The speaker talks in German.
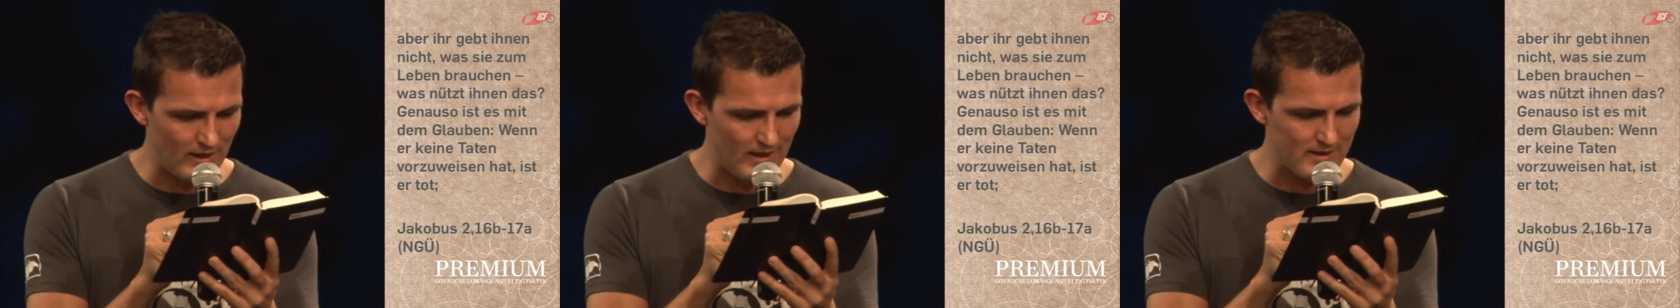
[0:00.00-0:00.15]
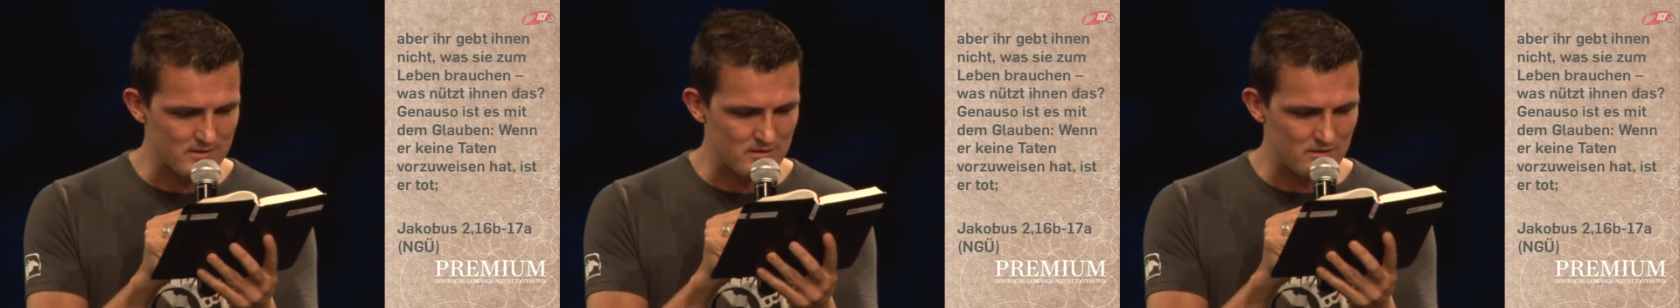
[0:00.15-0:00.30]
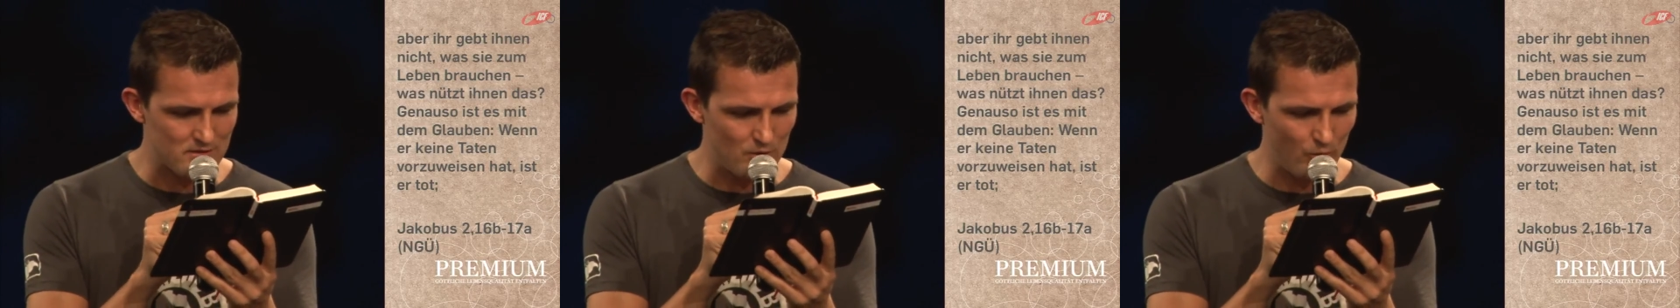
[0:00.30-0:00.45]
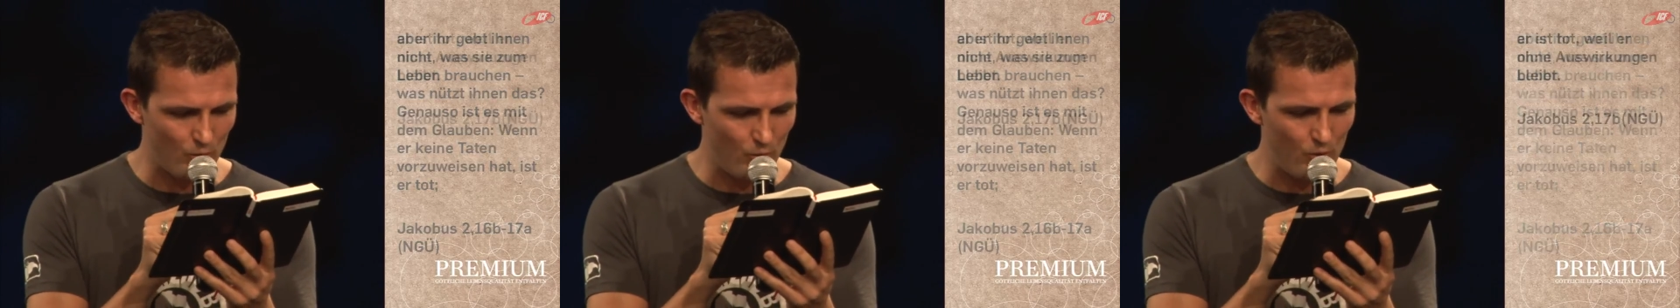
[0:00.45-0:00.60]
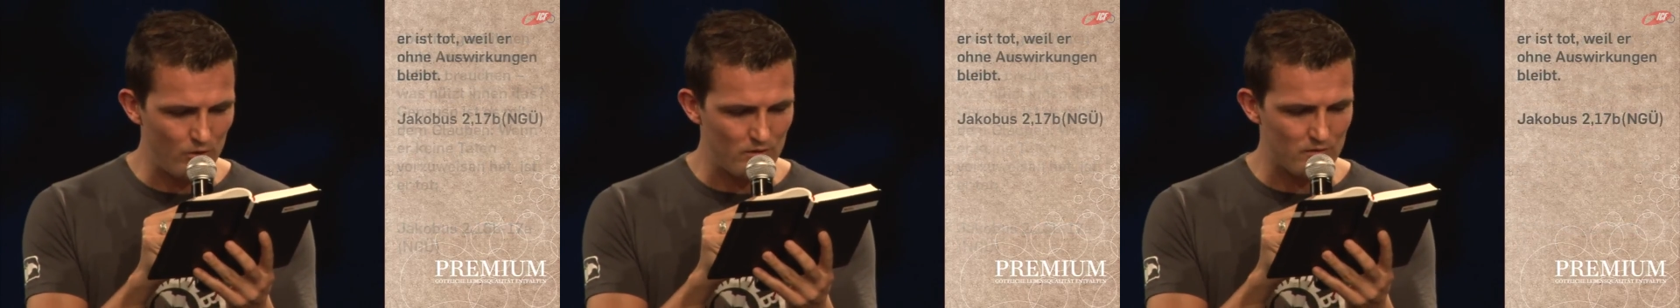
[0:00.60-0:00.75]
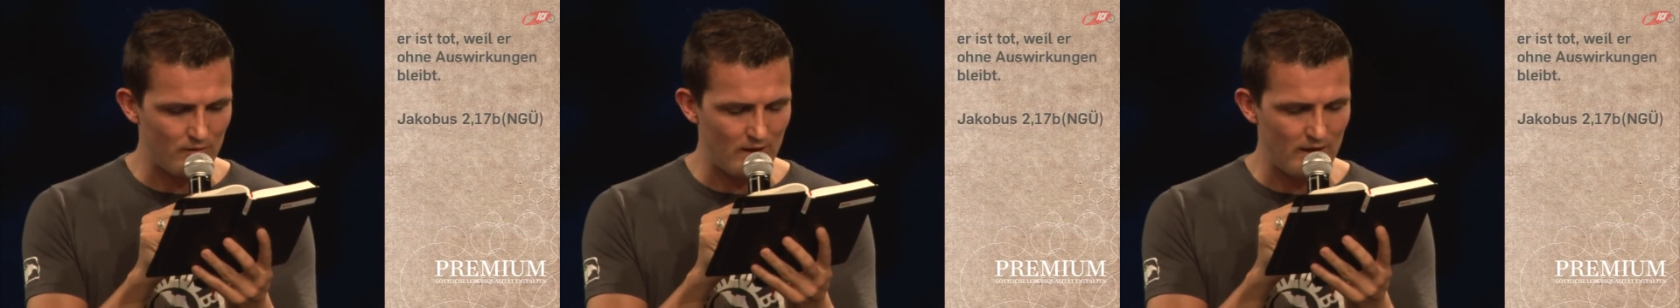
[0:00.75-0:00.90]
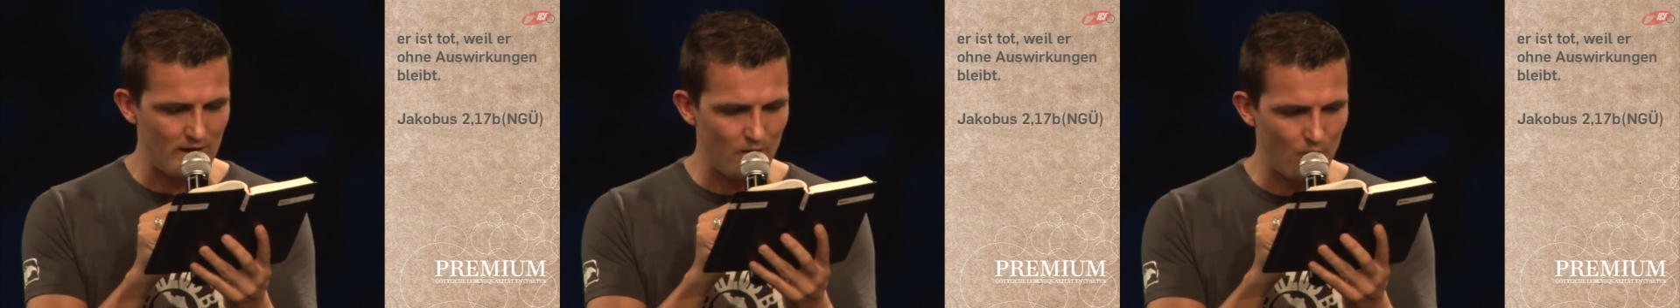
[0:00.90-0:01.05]
Er ist
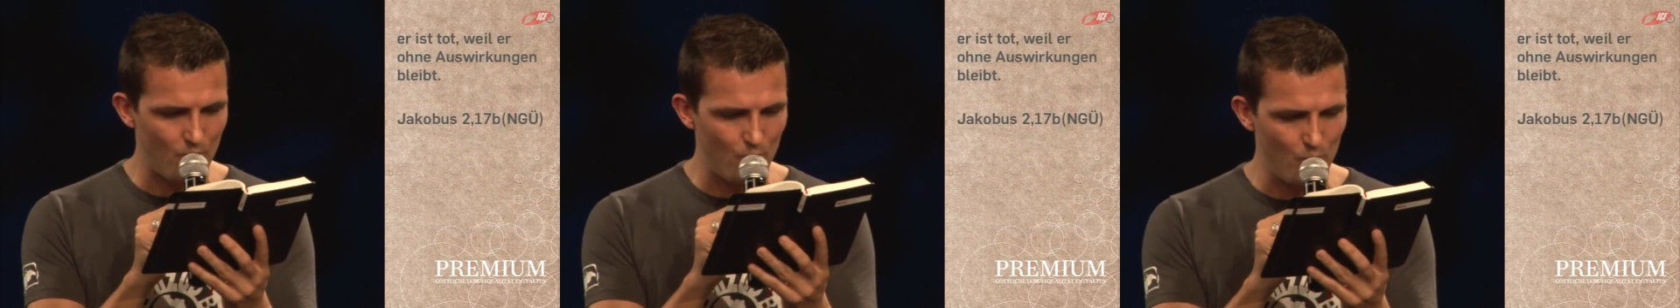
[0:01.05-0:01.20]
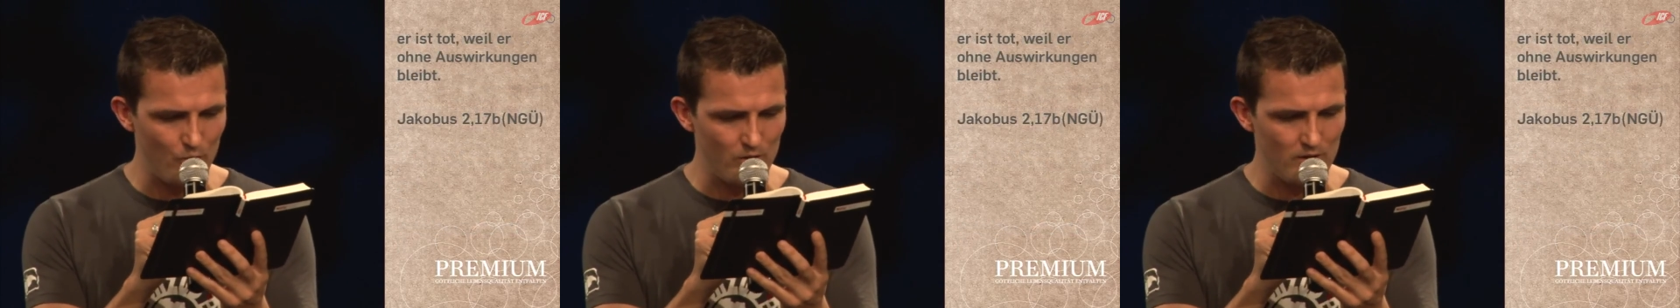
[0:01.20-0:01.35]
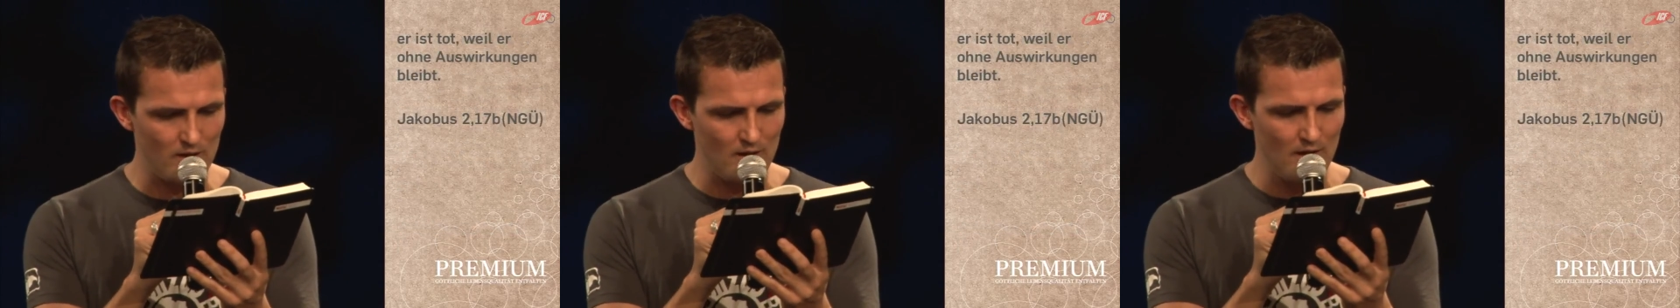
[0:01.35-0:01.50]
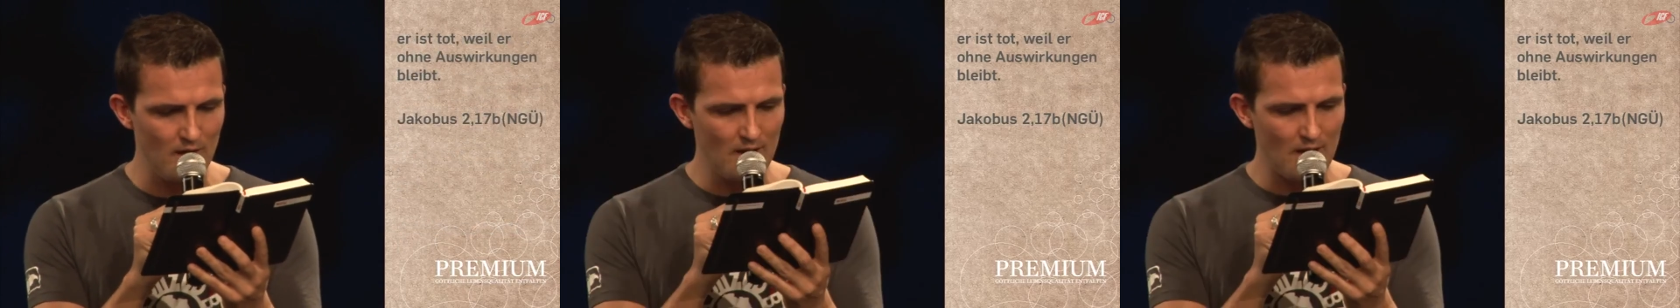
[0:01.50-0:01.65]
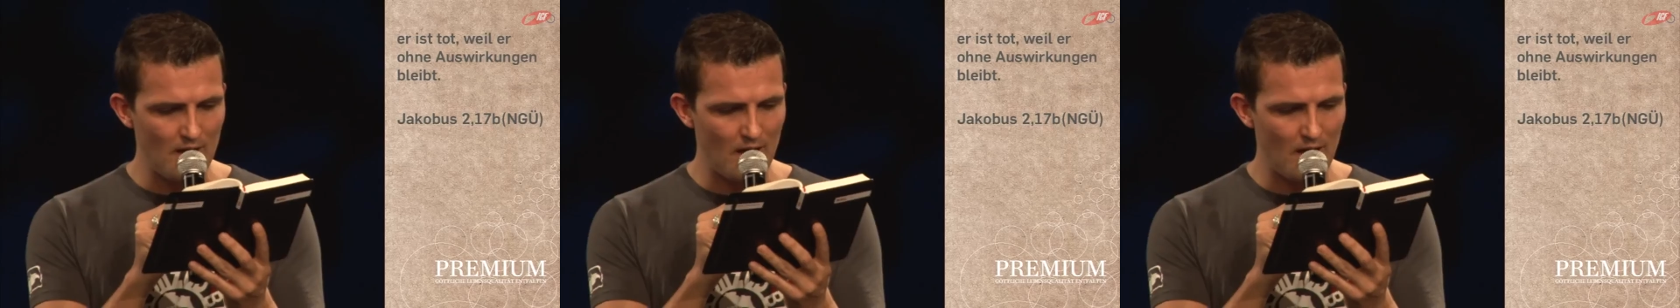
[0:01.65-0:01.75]
tot, weil er ohne